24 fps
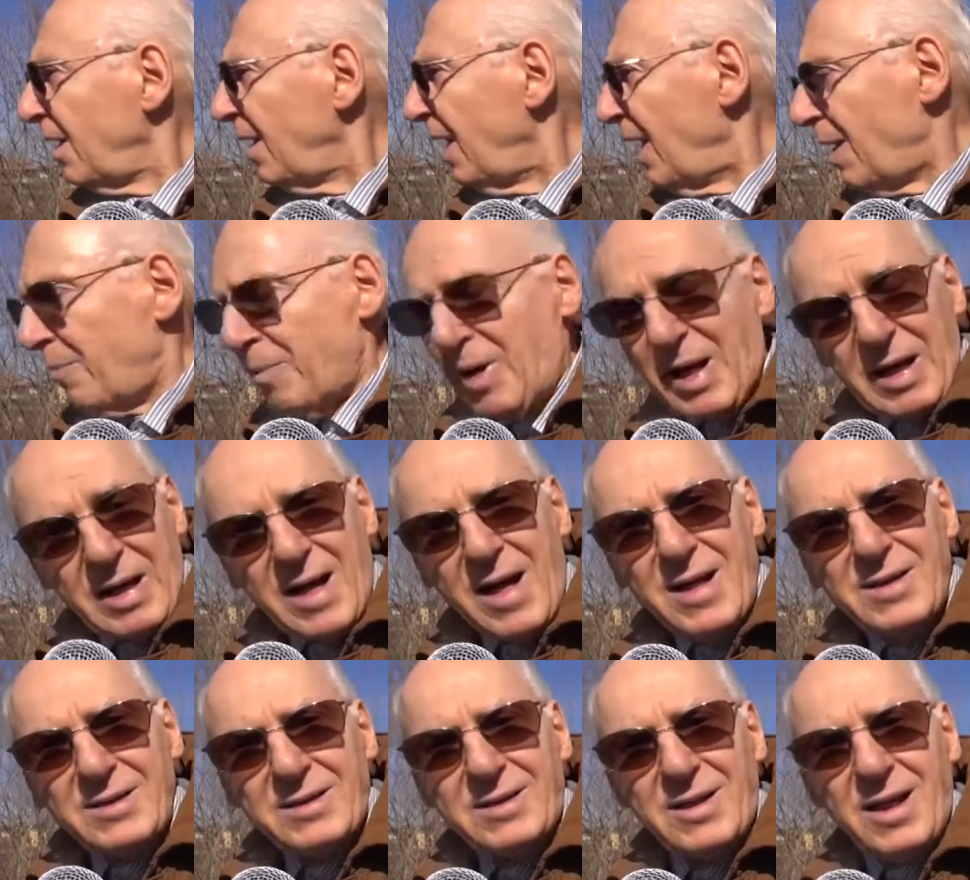la
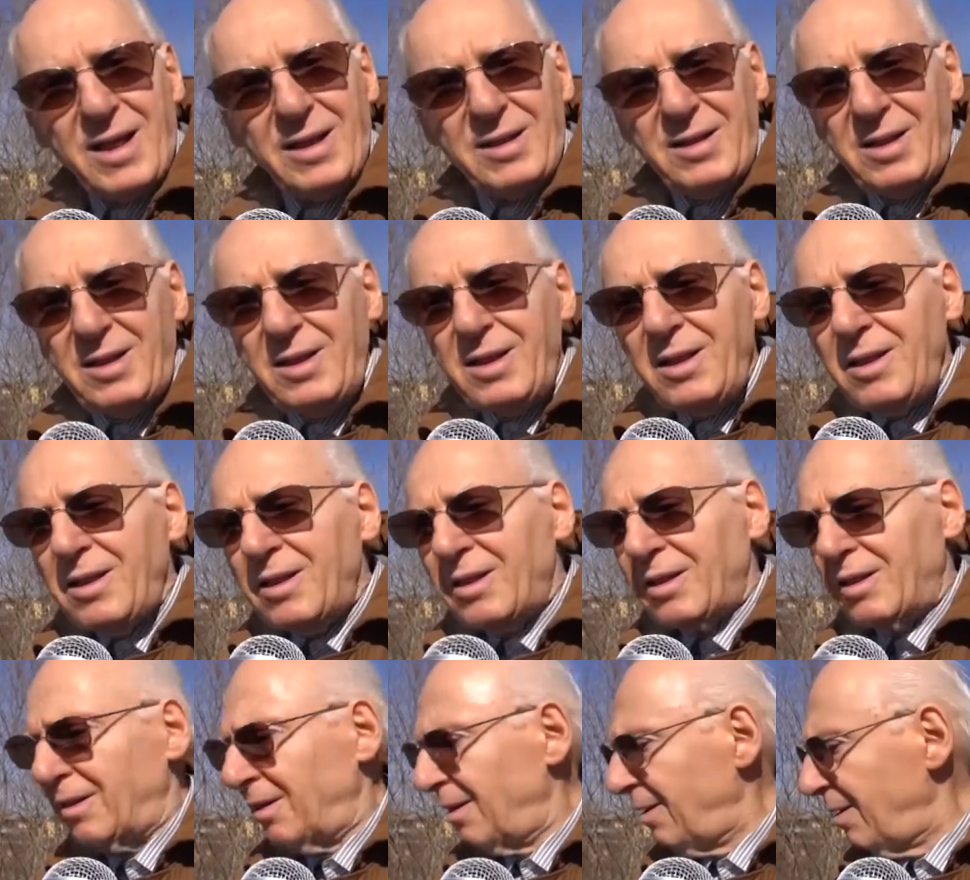mancanza
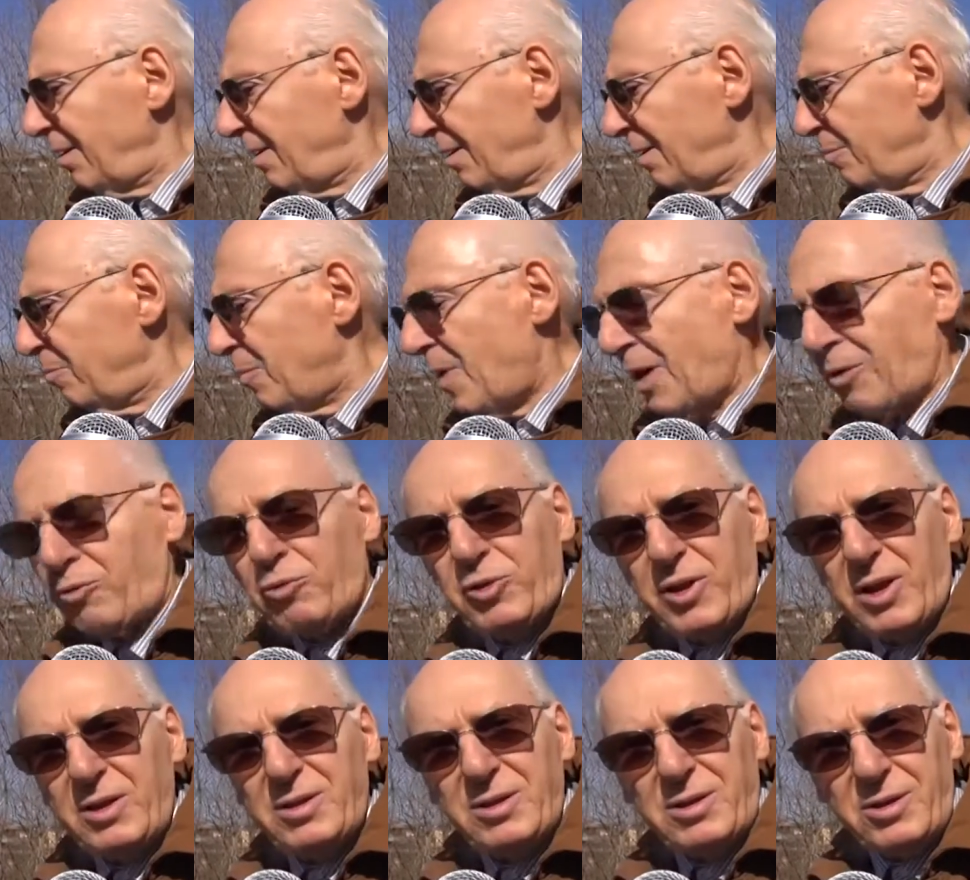di eh,
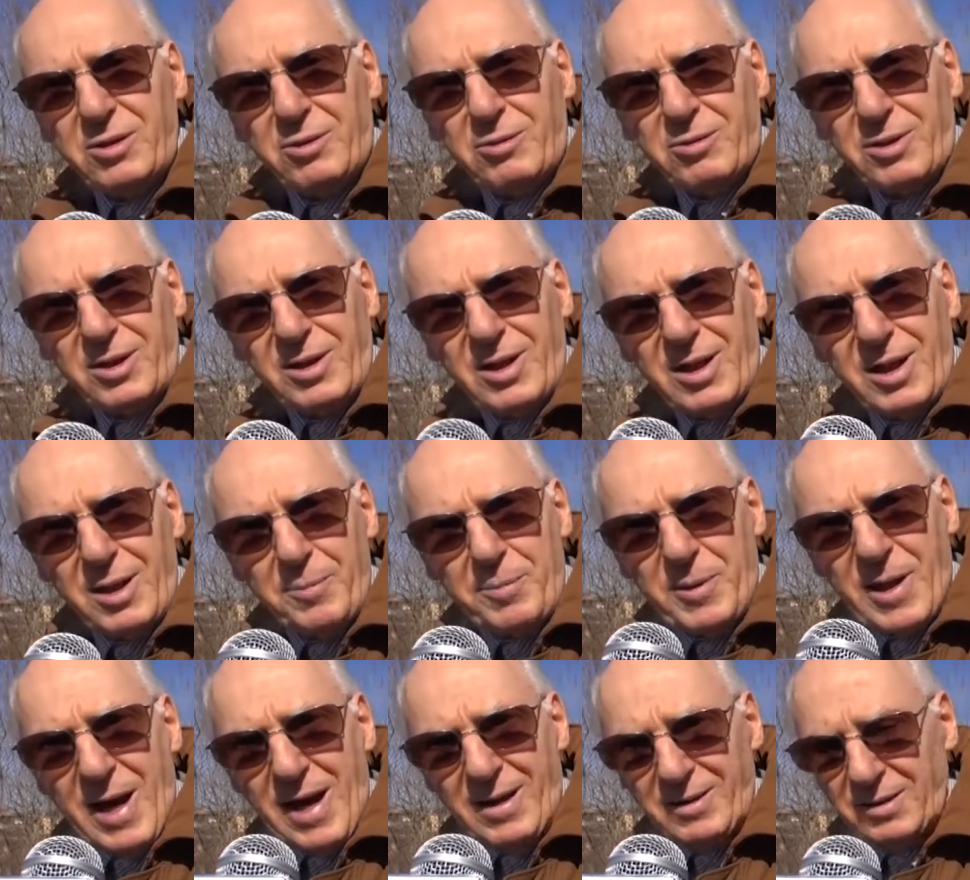manutenzione delle
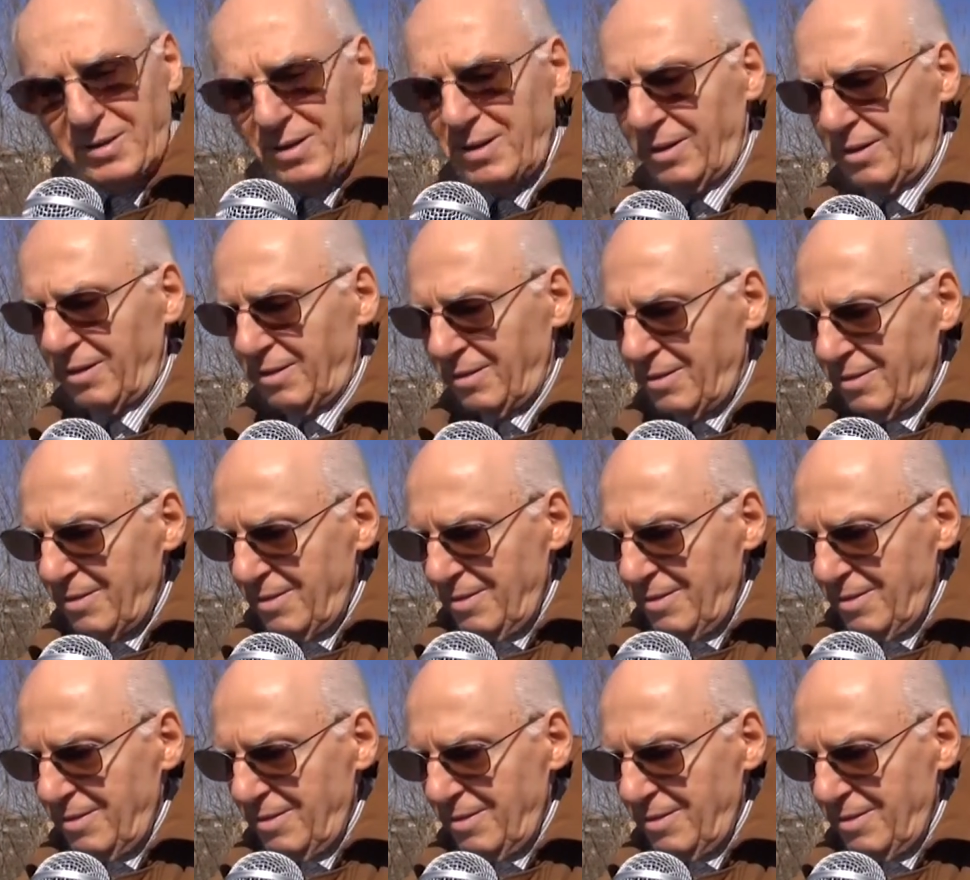piante,